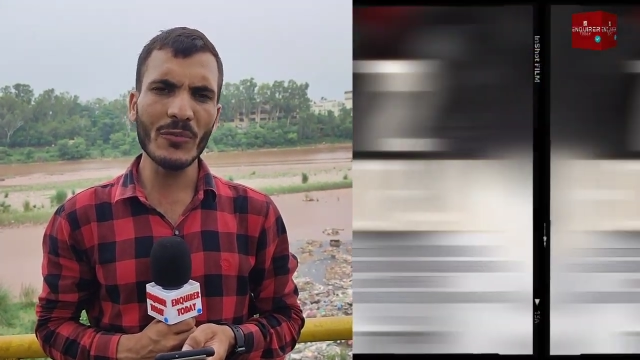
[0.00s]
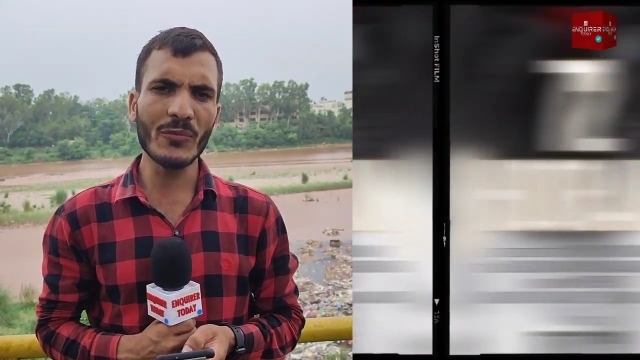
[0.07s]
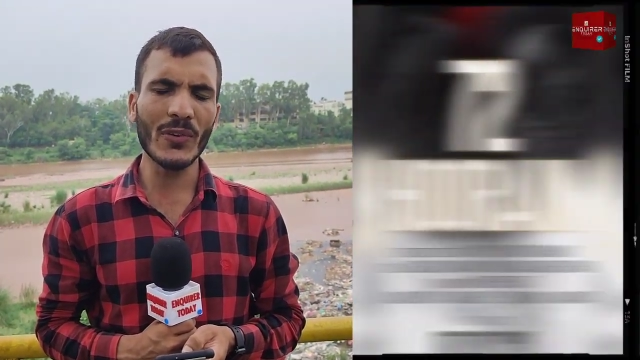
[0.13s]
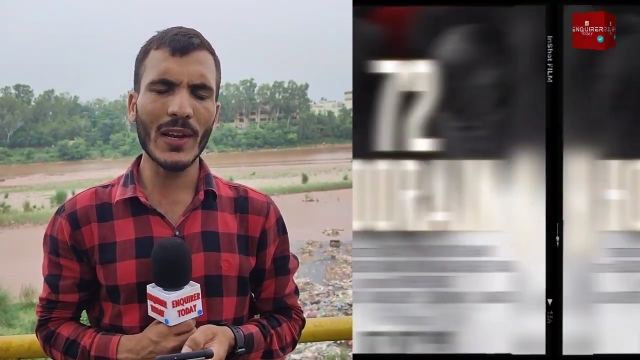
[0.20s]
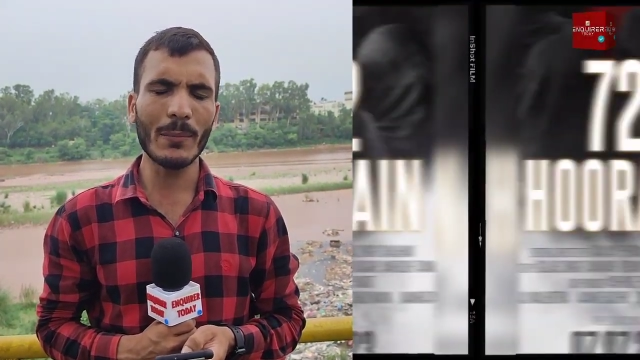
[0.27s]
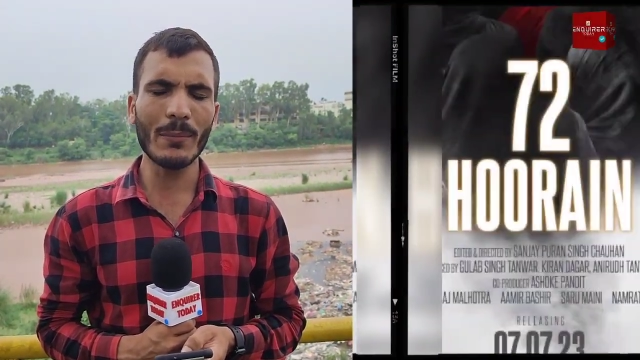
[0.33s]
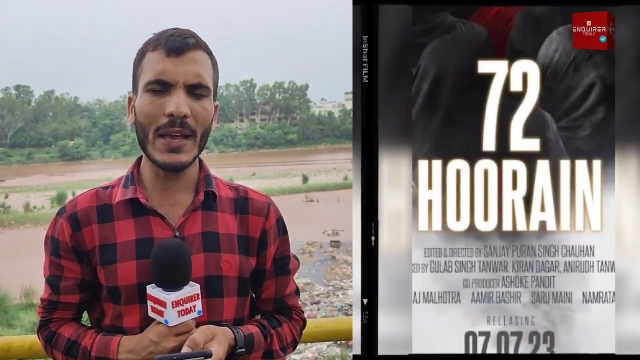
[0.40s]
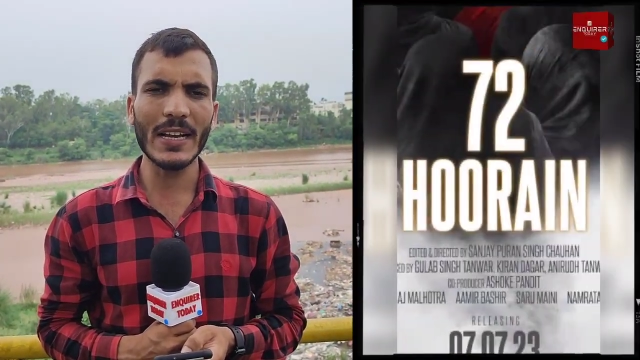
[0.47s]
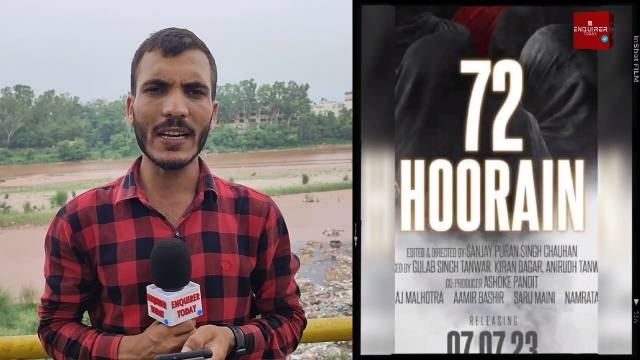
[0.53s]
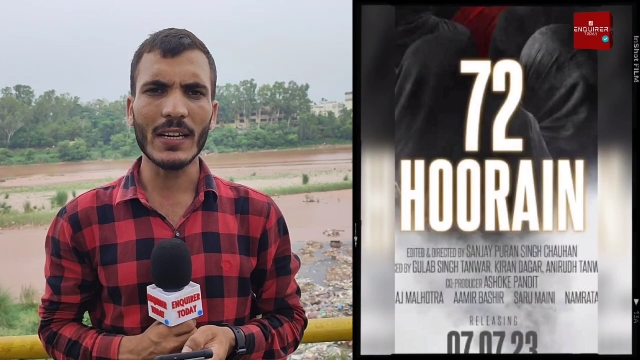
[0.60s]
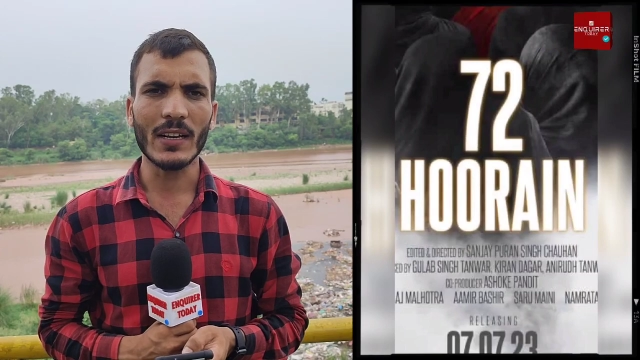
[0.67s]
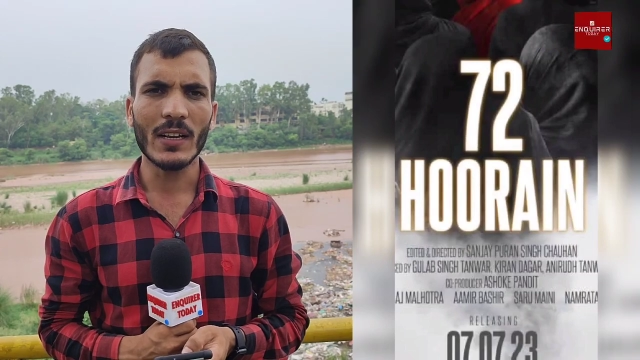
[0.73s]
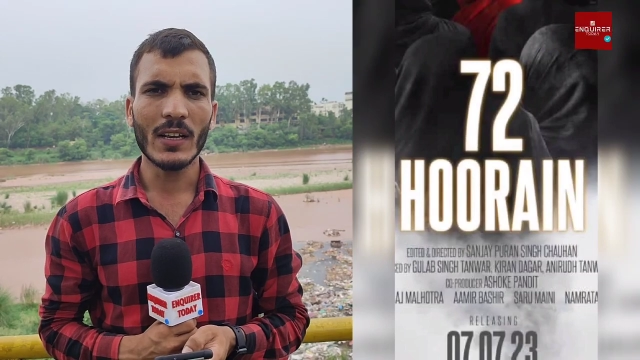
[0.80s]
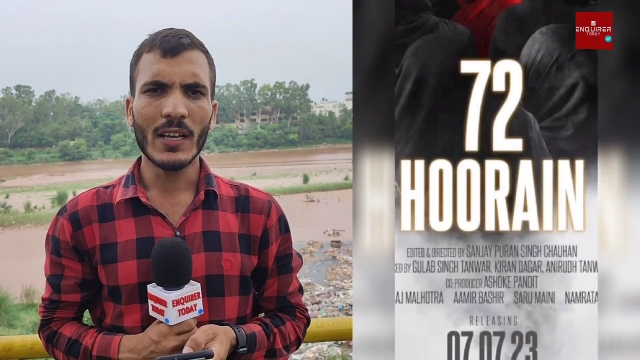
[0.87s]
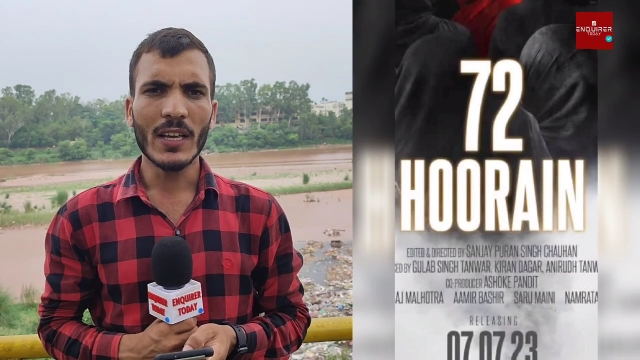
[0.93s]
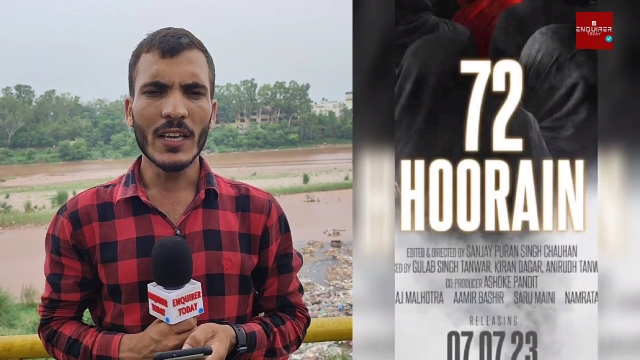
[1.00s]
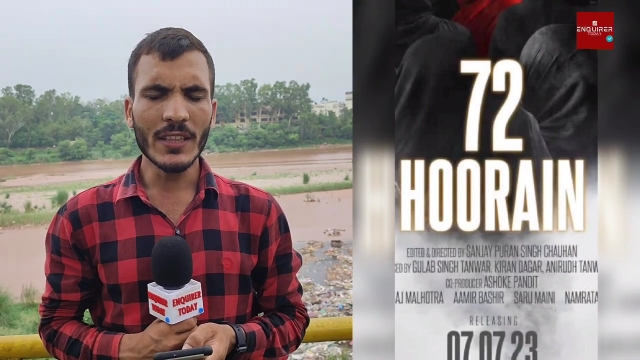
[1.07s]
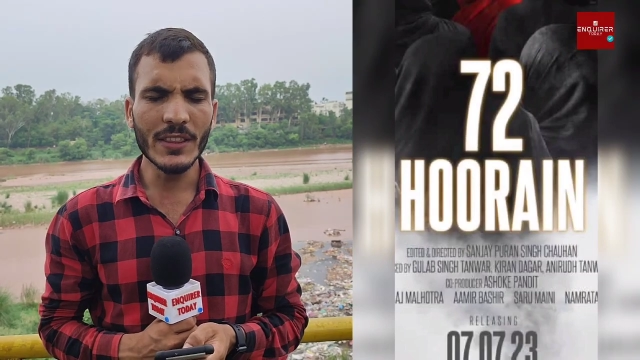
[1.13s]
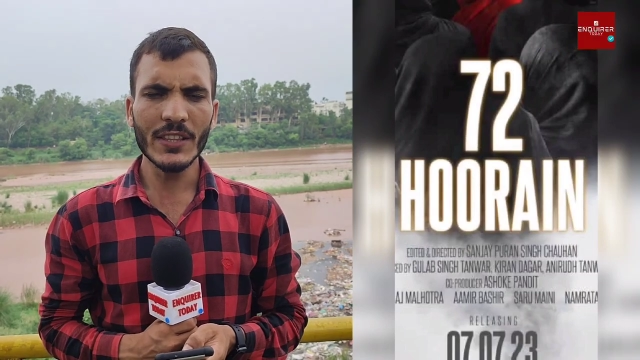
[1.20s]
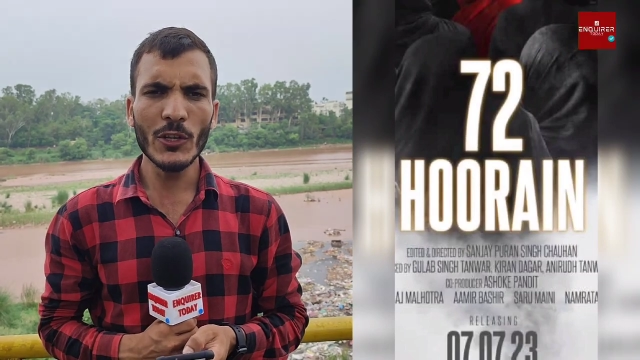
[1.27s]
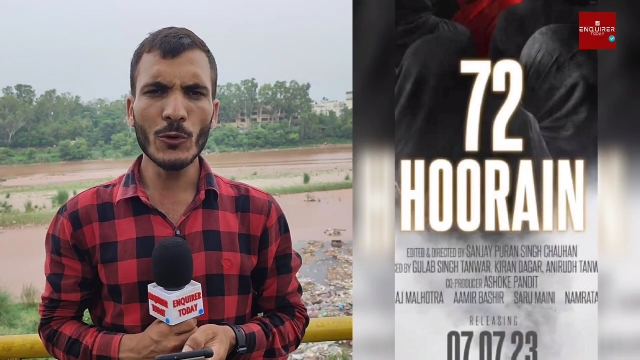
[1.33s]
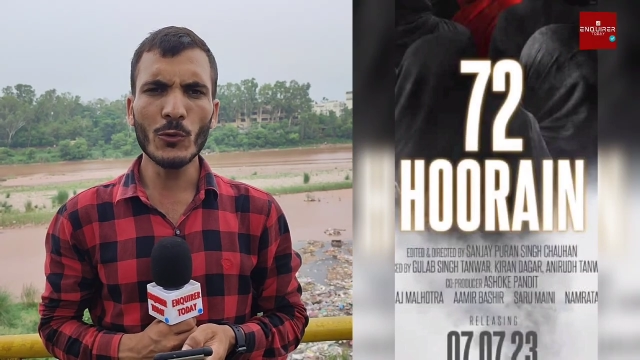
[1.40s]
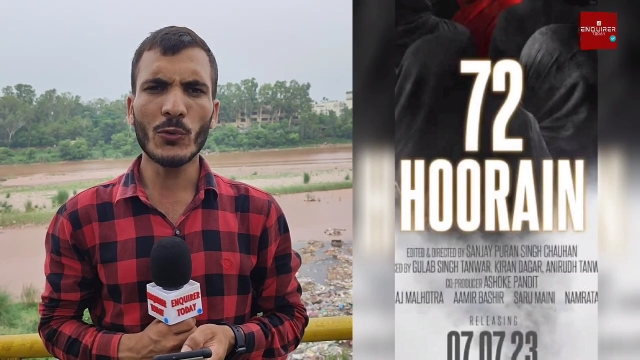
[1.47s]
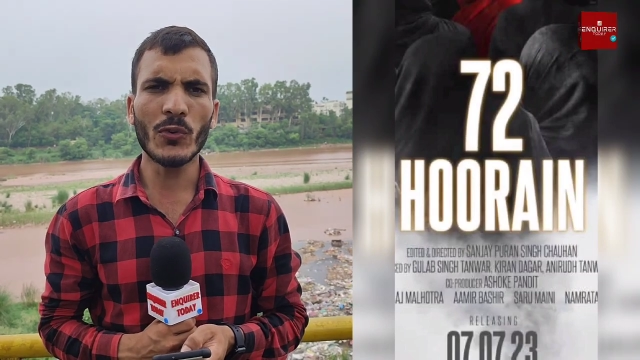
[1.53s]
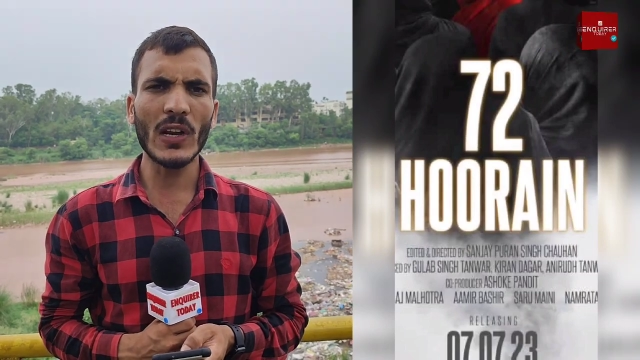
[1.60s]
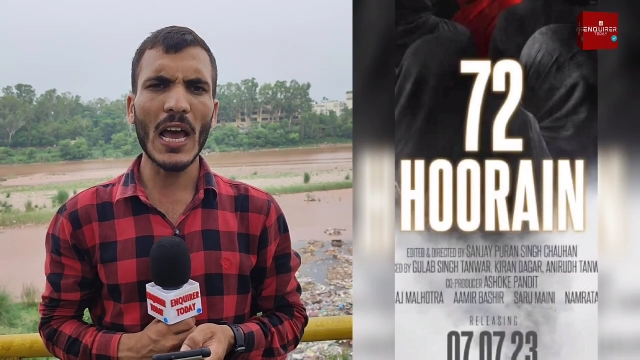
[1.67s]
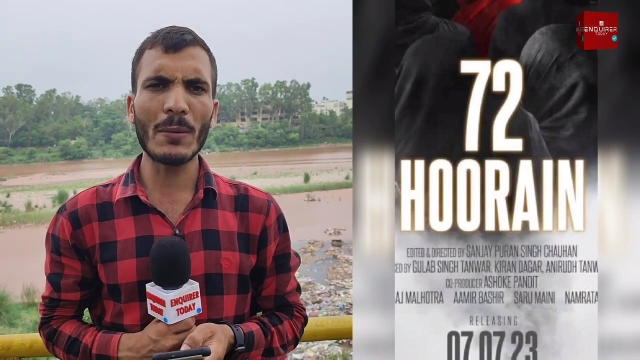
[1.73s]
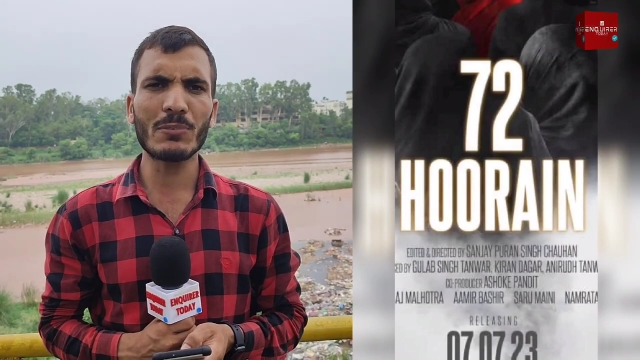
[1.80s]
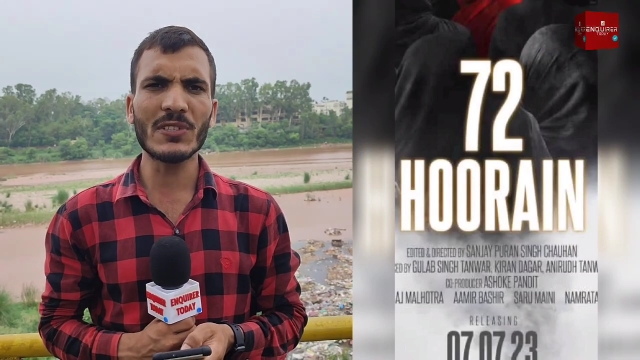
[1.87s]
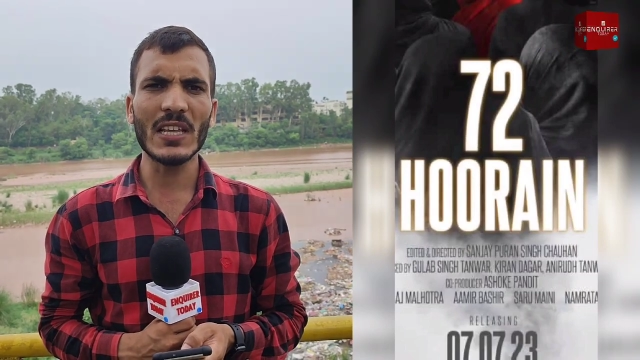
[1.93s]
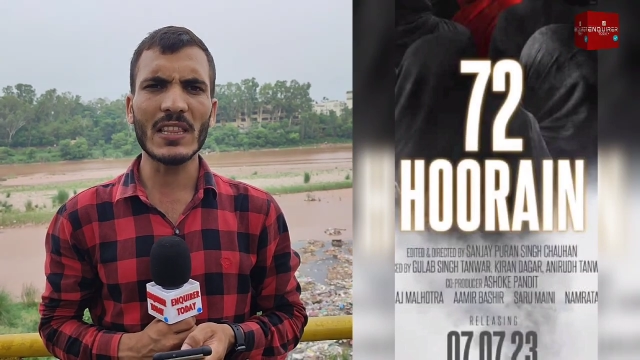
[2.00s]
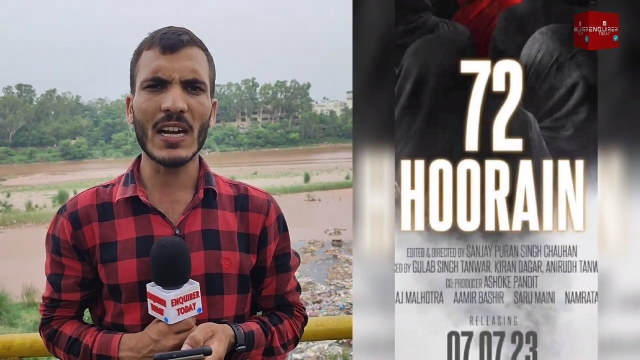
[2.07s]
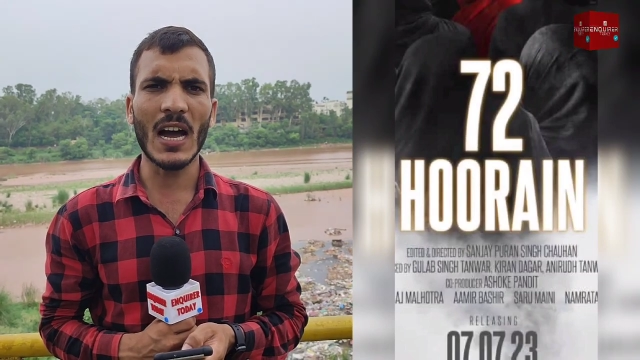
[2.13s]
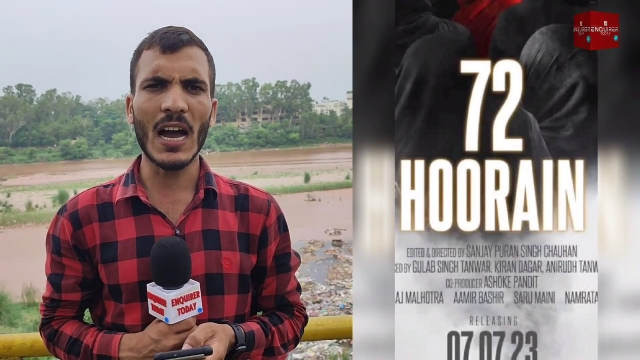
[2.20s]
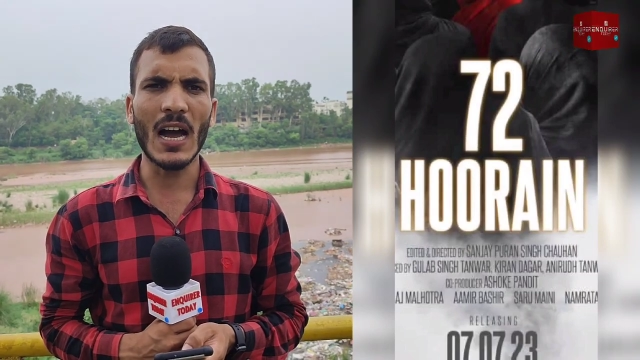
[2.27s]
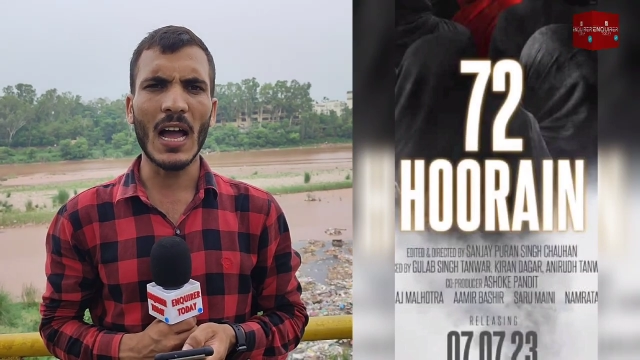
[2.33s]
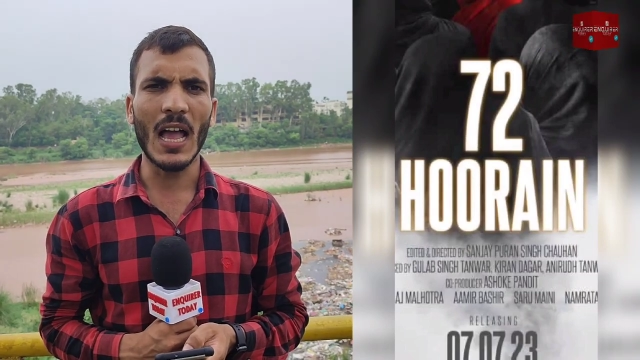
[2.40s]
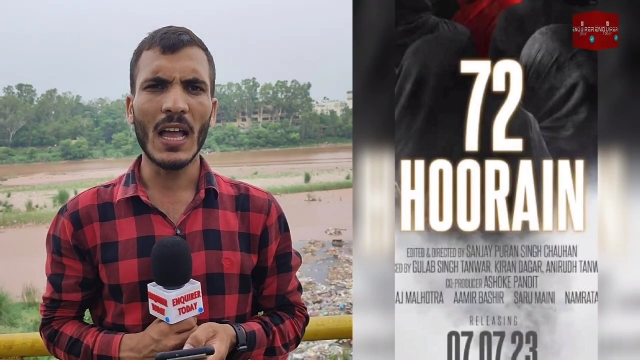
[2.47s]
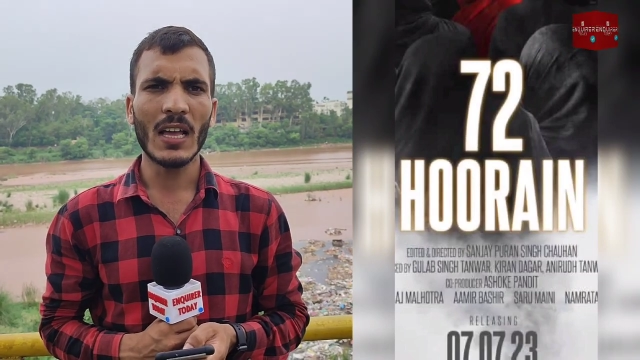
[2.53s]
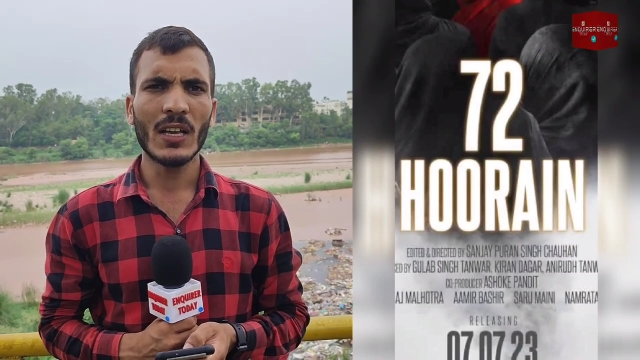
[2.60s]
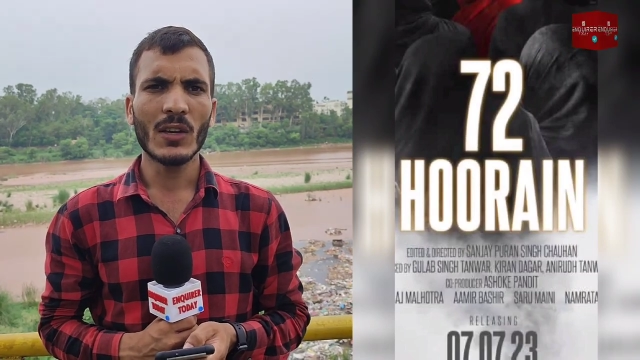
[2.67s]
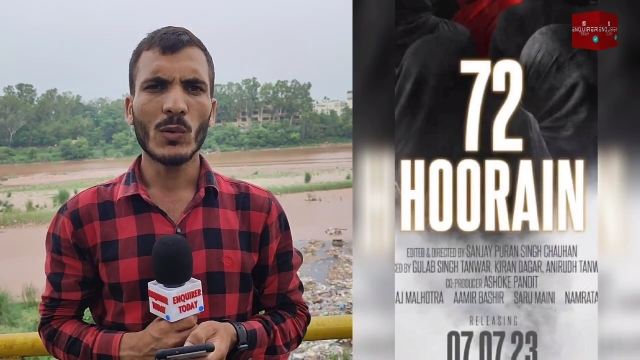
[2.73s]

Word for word: फिल्म मेकर इन दिनों फलाप चल रहा है